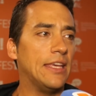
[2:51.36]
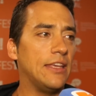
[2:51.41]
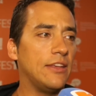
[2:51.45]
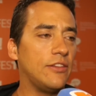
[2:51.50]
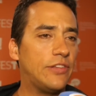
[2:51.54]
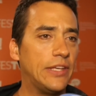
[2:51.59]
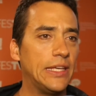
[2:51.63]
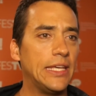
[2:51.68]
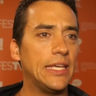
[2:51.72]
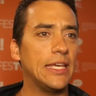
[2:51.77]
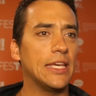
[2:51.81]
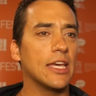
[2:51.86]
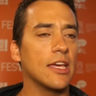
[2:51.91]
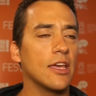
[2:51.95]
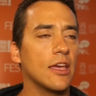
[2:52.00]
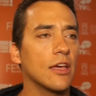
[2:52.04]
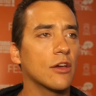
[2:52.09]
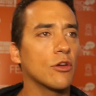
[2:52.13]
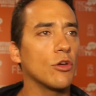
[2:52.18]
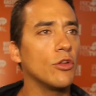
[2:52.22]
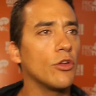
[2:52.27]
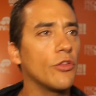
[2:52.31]
Sí,
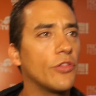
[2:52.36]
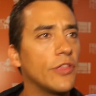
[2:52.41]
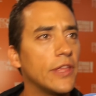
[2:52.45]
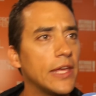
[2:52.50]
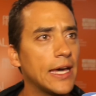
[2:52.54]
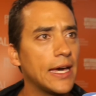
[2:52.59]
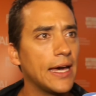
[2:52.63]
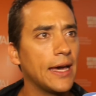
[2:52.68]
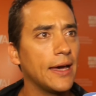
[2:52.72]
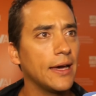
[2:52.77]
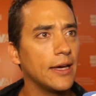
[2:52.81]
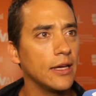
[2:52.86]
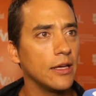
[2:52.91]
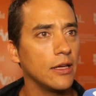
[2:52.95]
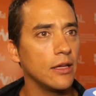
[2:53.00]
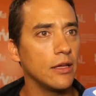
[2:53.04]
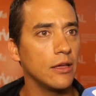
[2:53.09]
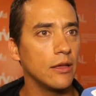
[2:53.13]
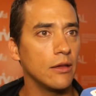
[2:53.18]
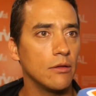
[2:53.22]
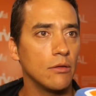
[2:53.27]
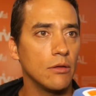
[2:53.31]
eh, conocía,
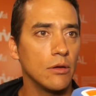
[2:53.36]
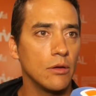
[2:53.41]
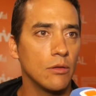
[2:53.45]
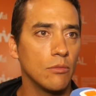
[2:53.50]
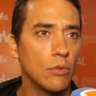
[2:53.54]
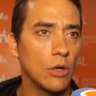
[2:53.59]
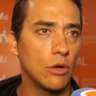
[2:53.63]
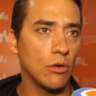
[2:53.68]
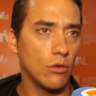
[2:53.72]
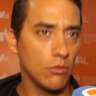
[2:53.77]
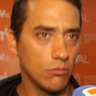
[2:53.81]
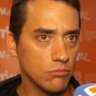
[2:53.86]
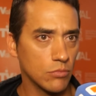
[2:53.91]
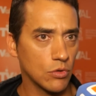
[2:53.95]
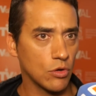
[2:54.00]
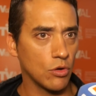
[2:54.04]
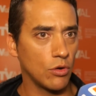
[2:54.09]
eh, bueno,